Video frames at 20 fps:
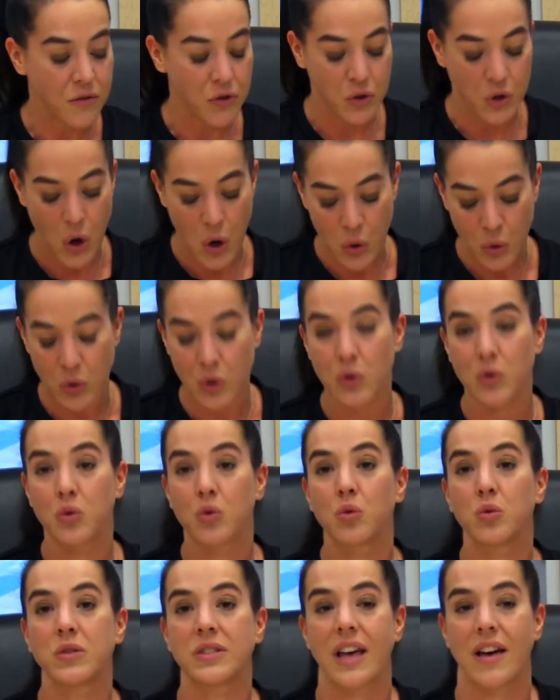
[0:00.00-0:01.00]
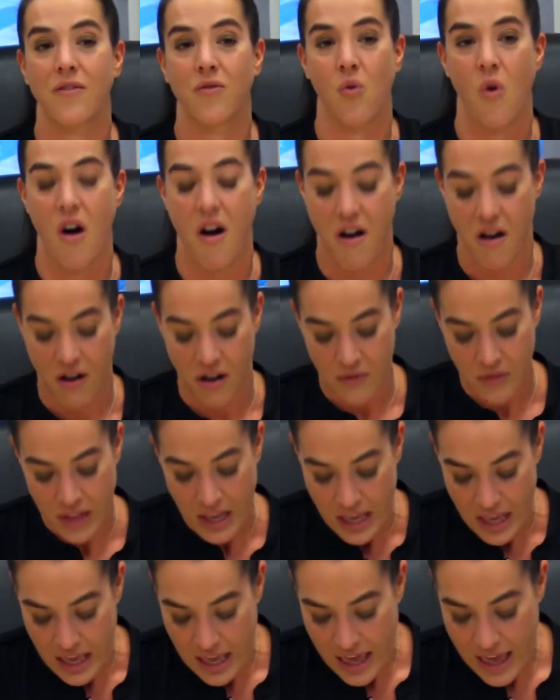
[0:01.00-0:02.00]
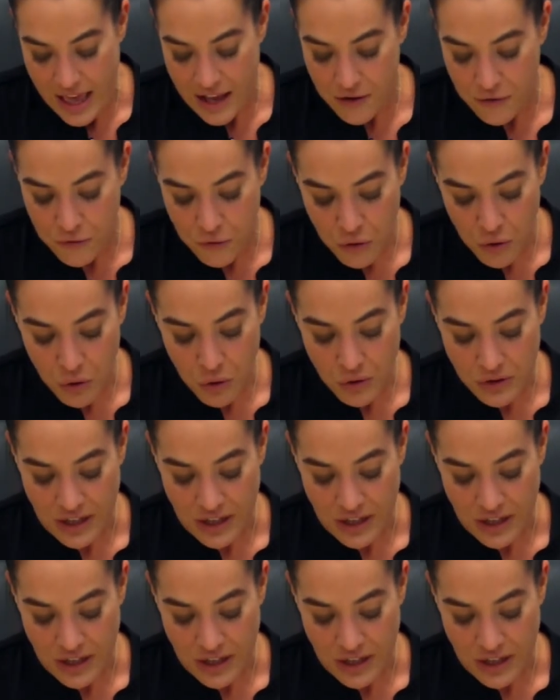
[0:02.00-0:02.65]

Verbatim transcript: veut donc tout savoir elle veut,